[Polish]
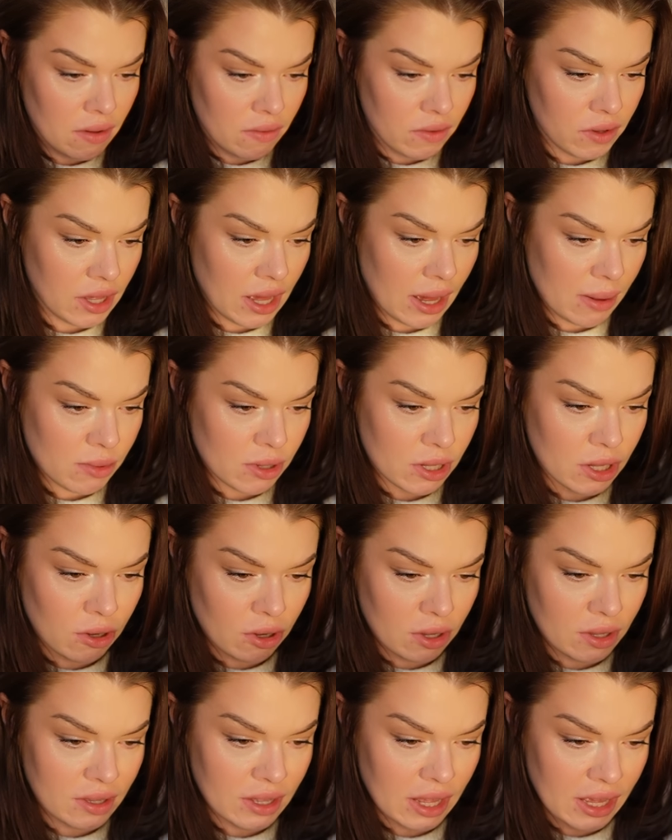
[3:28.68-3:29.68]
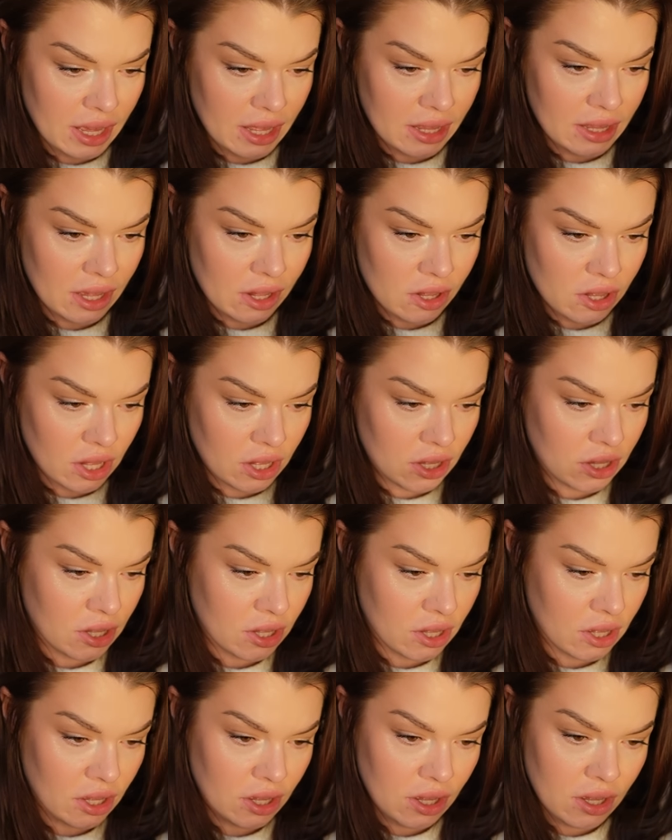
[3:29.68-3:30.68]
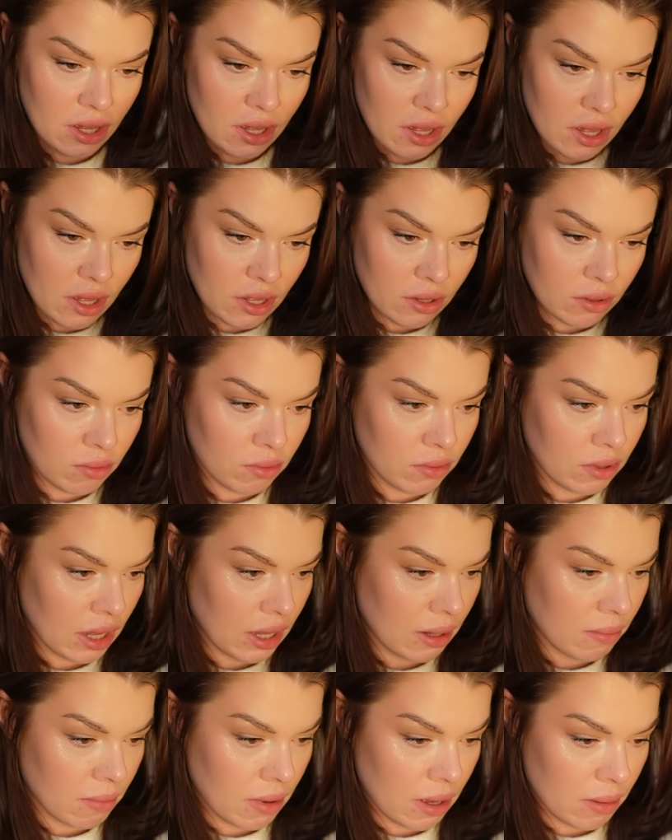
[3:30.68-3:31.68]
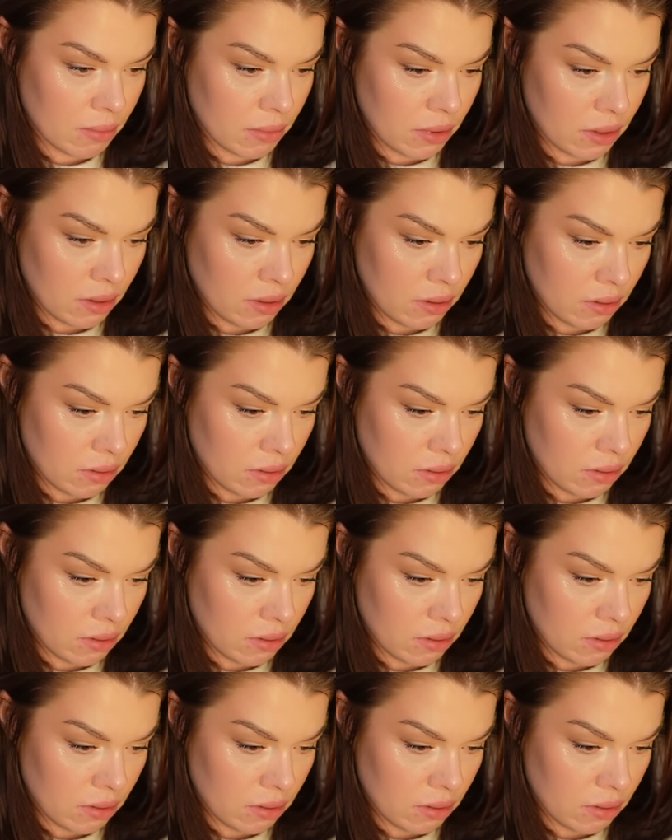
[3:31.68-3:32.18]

Widziałam, że tylko jest na jednej części. Tutaj mamy